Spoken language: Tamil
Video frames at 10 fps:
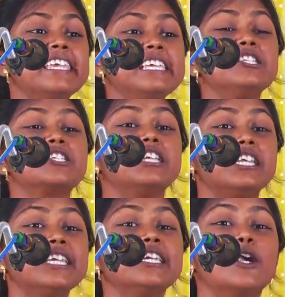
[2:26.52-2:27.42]
இன்று
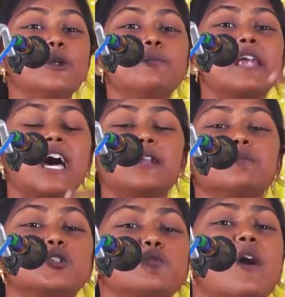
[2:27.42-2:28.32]
நீங்களும்
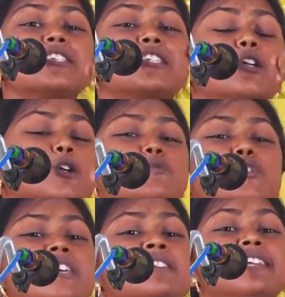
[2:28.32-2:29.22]
நானும் சுவாசிக்கும்
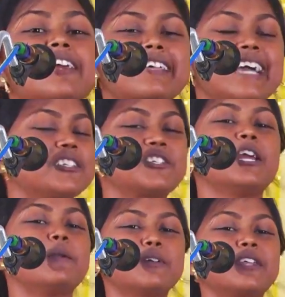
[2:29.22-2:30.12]
சுதந்திர காட்சி
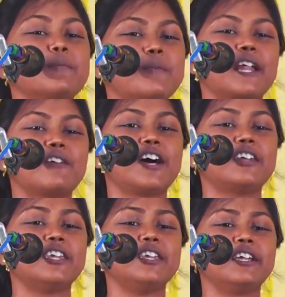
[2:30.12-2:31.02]
என்பதை
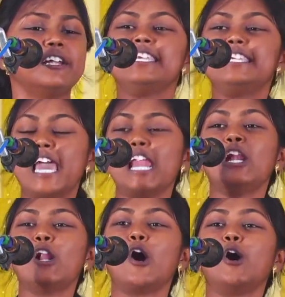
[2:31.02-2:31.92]
மறவாதீங்கள்
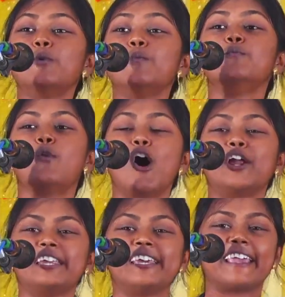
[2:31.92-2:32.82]
எல்லோரும்
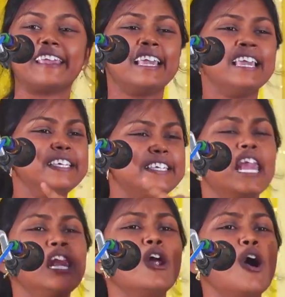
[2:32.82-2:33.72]
ஓர் நிறை
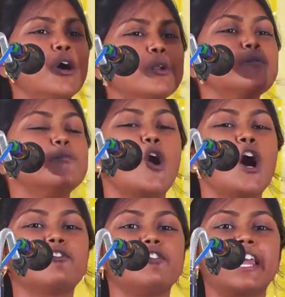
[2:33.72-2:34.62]
எல்லோரும்
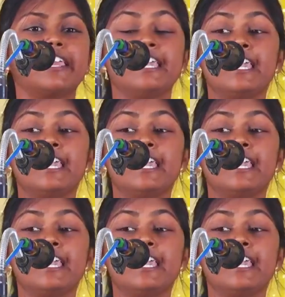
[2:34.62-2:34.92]
ஓர் விலை